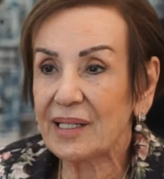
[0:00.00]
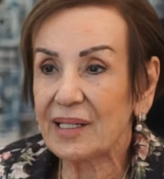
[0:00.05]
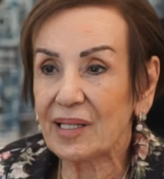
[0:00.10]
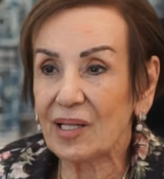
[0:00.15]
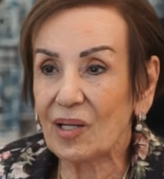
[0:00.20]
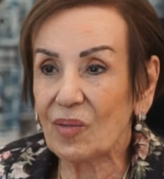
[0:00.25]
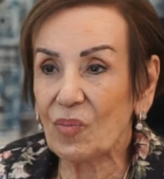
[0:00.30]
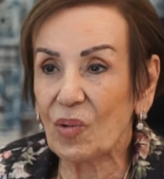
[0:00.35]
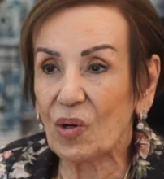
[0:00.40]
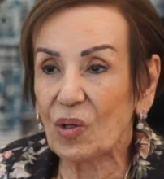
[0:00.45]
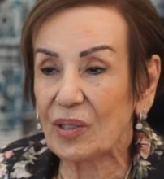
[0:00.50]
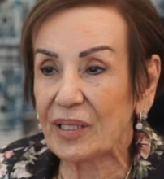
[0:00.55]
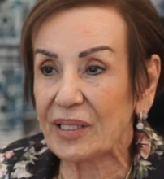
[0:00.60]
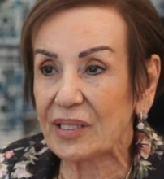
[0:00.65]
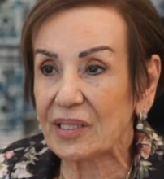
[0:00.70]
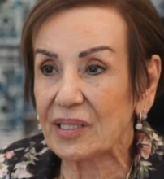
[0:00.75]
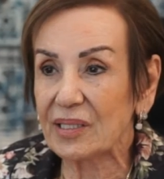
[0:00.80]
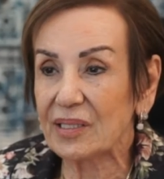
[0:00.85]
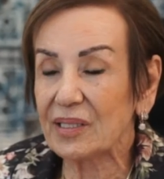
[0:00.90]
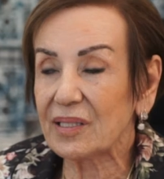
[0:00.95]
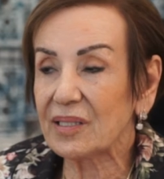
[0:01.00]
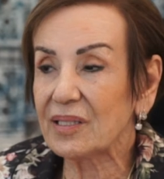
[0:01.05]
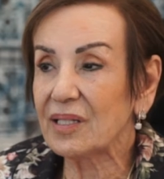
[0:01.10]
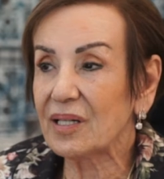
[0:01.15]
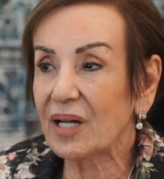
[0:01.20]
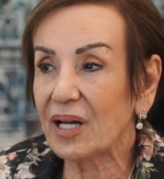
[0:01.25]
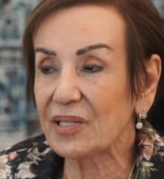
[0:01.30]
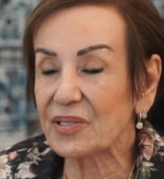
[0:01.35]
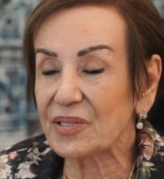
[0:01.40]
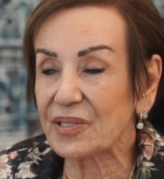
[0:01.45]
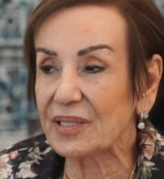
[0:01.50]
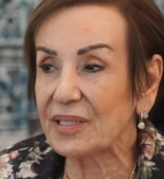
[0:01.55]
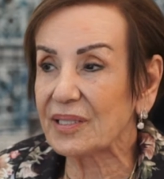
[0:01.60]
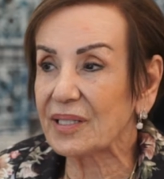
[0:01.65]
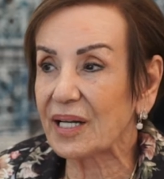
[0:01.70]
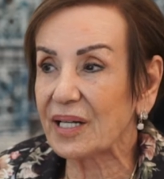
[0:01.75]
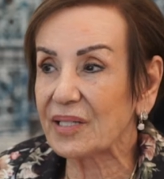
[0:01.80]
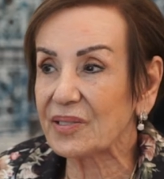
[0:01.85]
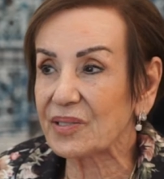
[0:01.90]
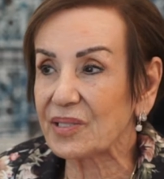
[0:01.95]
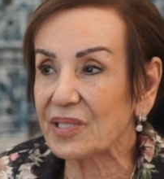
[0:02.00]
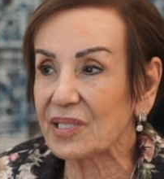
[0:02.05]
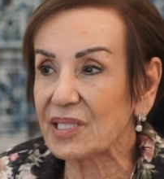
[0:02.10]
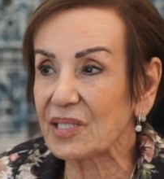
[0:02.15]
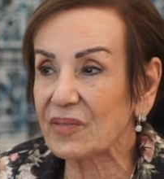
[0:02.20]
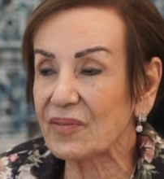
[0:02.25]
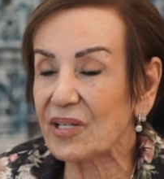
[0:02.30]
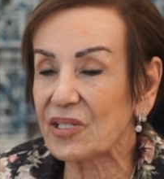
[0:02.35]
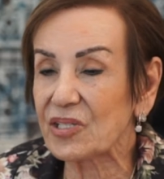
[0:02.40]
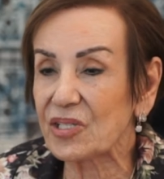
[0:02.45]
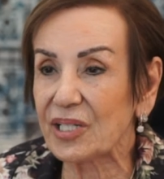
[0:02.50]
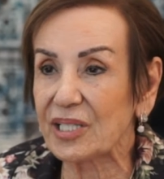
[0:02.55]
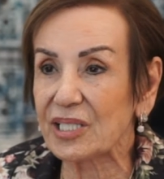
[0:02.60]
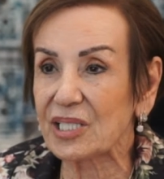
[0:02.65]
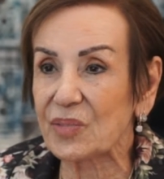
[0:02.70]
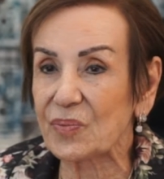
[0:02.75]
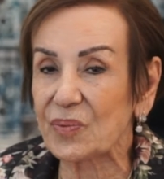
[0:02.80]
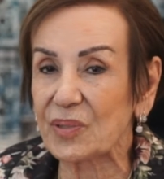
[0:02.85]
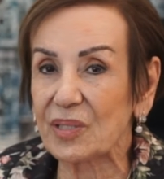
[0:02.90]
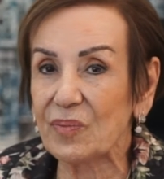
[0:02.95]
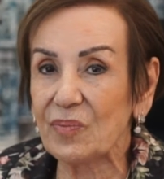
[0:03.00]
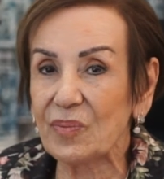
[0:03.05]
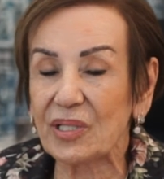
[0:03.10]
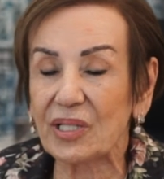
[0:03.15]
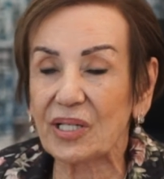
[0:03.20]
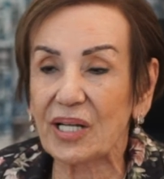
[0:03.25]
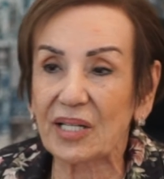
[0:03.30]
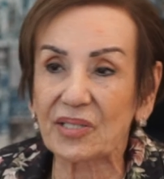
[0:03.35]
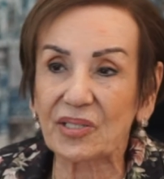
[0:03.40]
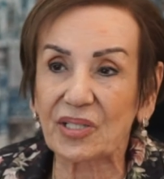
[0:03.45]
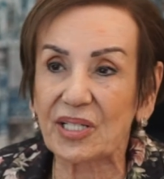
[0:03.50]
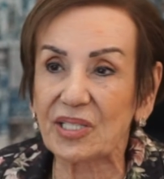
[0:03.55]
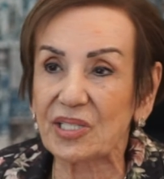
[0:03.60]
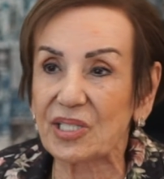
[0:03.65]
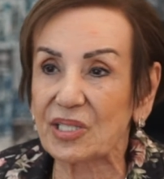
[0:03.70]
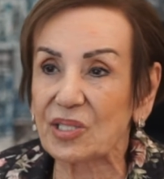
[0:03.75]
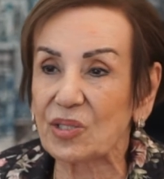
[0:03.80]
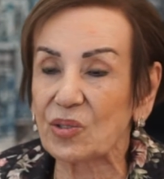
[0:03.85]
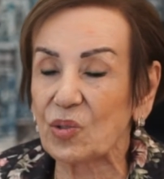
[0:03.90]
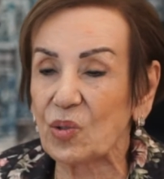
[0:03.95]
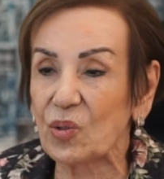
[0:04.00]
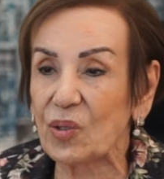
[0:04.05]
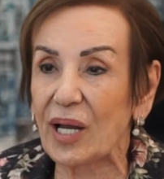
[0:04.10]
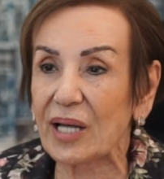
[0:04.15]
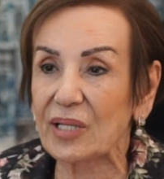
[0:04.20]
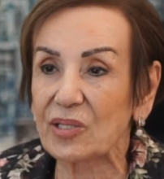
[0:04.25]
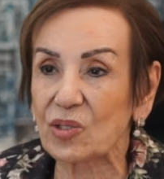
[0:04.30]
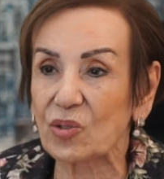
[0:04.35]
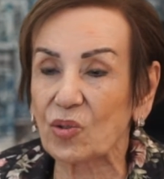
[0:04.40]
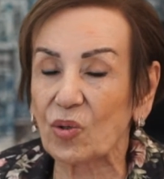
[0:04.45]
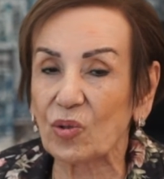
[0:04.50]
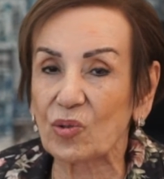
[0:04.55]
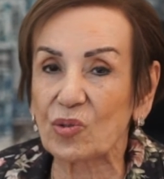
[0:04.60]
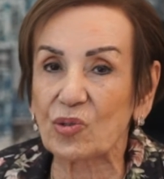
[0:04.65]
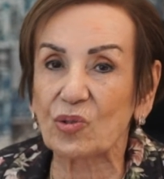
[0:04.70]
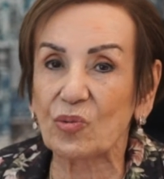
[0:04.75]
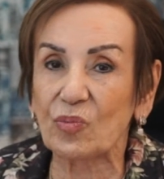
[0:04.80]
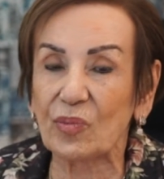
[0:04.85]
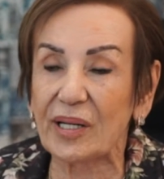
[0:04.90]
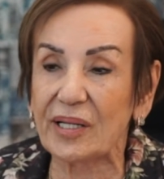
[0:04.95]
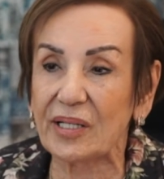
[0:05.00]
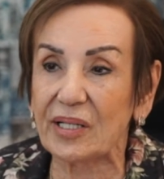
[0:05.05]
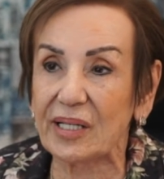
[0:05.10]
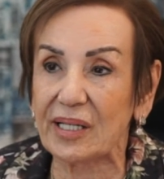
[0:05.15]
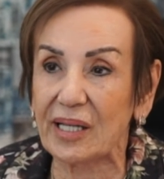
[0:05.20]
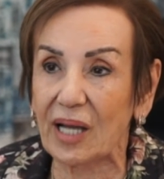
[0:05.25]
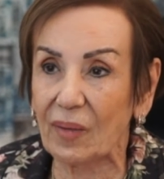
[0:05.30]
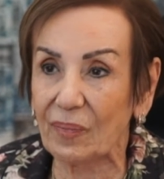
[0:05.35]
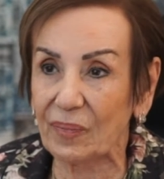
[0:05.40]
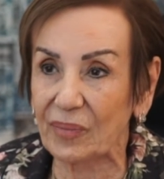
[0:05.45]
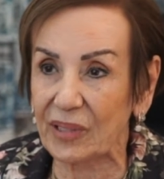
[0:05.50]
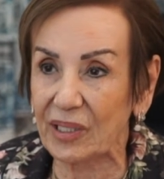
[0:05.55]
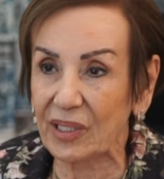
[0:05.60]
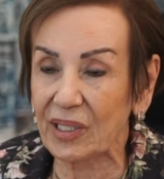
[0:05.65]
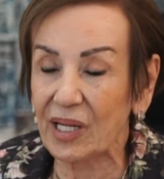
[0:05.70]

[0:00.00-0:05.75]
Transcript: e, Molière'in e, Hastalık Hastası ve Shakespeare'in Bir Yaz Gecesi Rüyası kostümlerini yaptık.